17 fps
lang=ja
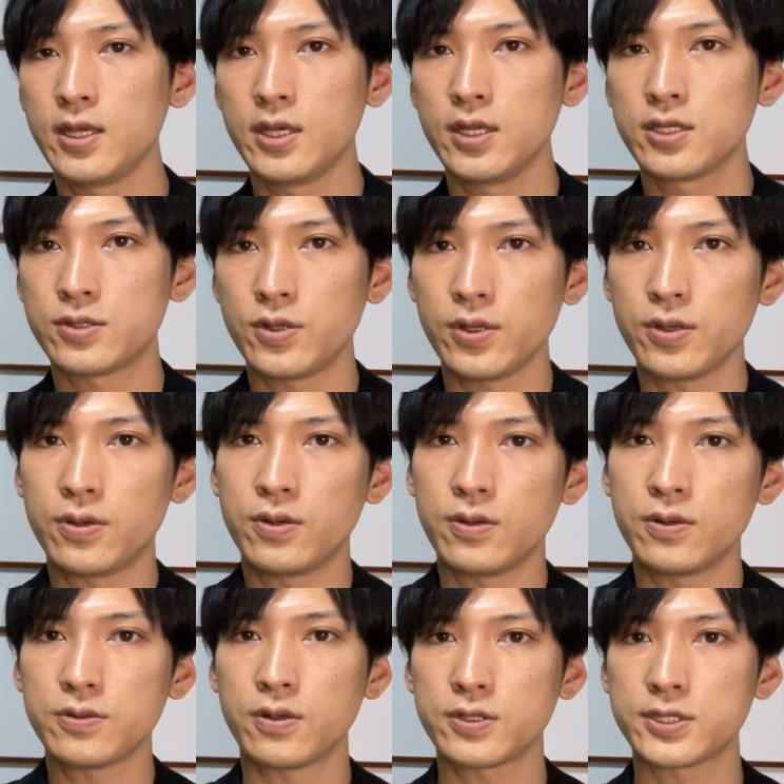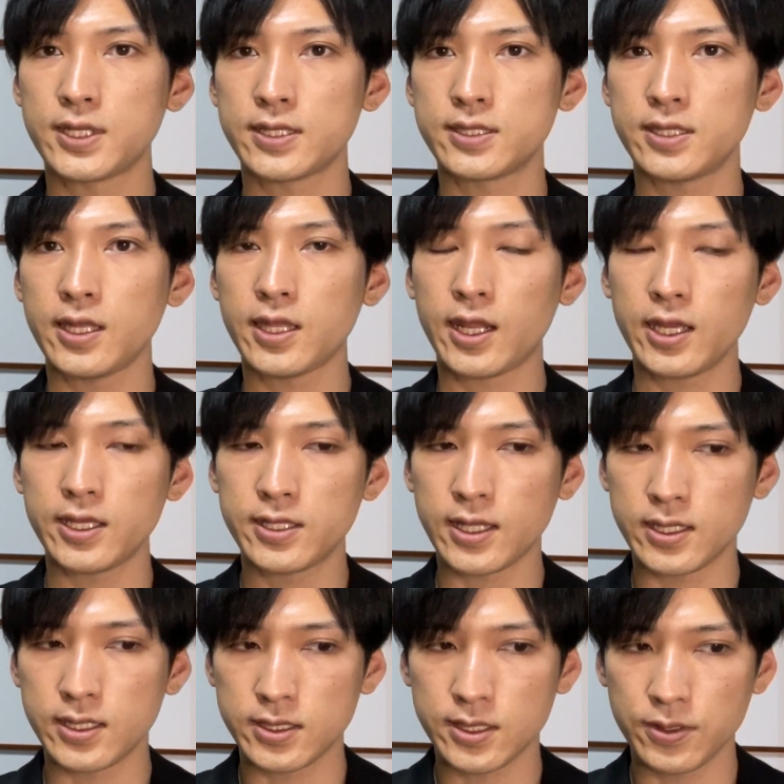それを報告させていただいてた
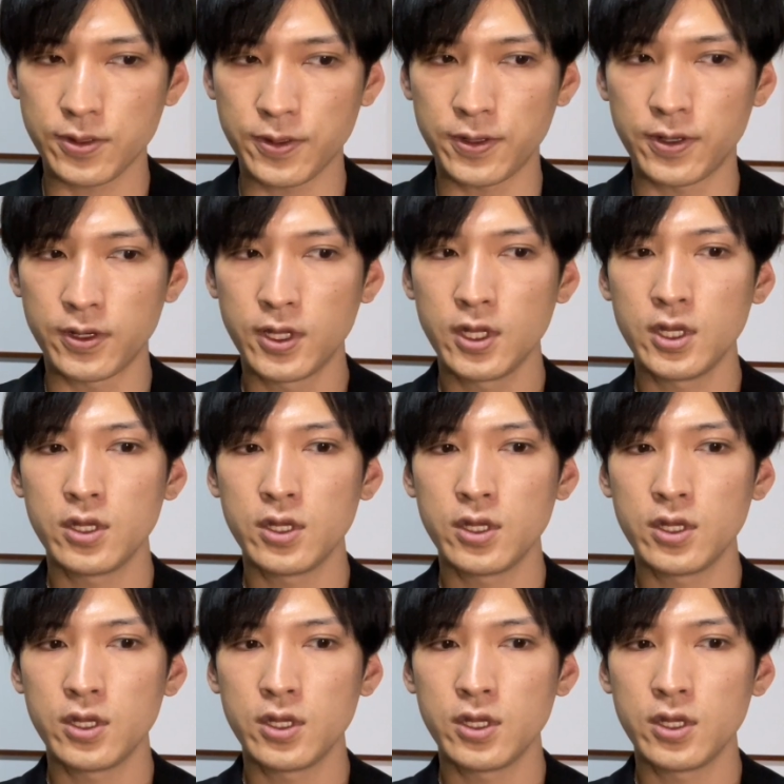んですけど、